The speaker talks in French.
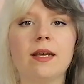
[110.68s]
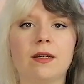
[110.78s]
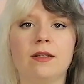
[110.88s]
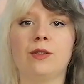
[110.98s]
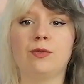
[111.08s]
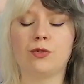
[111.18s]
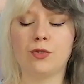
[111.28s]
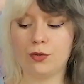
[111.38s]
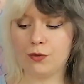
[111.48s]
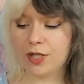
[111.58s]
Euh, donc
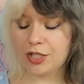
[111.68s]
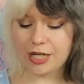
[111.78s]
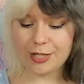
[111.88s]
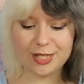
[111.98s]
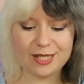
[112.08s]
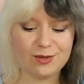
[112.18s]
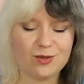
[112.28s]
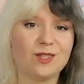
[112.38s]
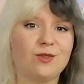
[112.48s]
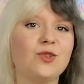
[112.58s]
une fois que j'ai acheté les deux
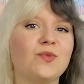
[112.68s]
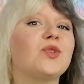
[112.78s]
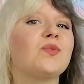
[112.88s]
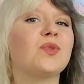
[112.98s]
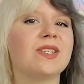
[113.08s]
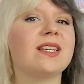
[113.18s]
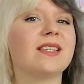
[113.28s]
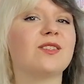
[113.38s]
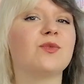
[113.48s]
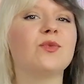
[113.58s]
tissus, je me suis posé la
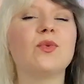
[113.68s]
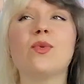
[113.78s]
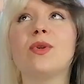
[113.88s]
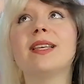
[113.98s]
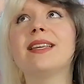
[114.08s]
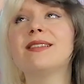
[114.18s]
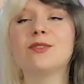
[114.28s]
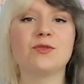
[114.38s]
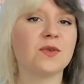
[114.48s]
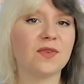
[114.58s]
question qu'est-ce
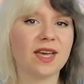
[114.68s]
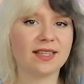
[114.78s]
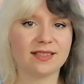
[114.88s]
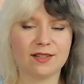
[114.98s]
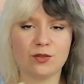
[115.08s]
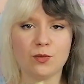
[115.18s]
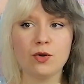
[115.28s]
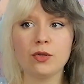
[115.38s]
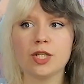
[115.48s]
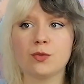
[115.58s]
que je vais faire
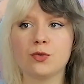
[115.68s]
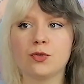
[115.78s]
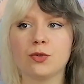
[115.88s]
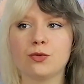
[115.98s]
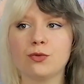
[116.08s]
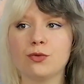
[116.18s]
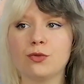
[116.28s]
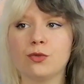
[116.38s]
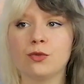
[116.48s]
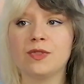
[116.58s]
exactement Et je me suis rendu
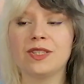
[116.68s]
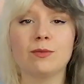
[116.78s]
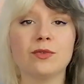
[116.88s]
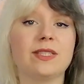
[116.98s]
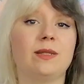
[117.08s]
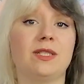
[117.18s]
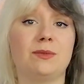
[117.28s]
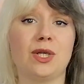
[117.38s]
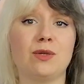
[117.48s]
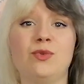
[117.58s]
compte que finalement ce qui
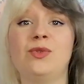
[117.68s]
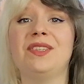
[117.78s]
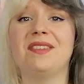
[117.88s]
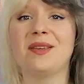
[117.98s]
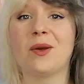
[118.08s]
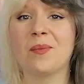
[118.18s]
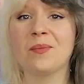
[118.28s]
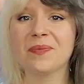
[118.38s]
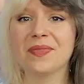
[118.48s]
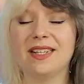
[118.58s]
m'inspirait le plus c'était euh,
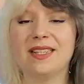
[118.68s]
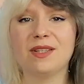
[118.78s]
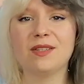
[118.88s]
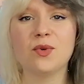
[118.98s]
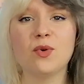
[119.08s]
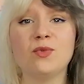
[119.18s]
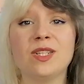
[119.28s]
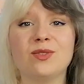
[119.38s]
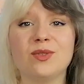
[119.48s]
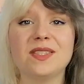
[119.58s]
les vêtements où
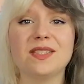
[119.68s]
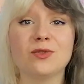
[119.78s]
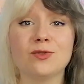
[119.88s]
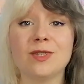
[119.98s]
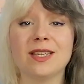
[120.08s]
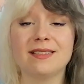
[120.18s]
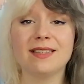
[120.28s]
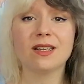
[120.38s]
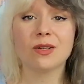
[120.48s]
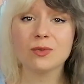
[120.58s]
les deux tissus
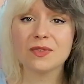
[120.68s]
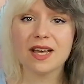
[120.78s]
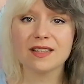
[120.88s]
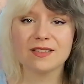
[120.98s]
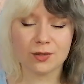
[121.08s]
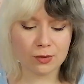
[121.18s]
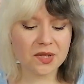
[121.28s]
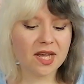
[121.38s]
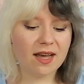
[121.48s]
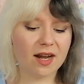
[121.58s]
étaient contrastants.
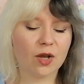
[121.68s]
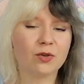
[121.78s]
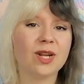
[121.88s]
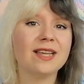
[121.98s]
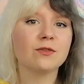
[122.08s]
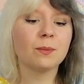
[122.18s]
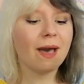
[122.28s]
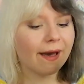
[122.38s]
Alors que là ils sont pas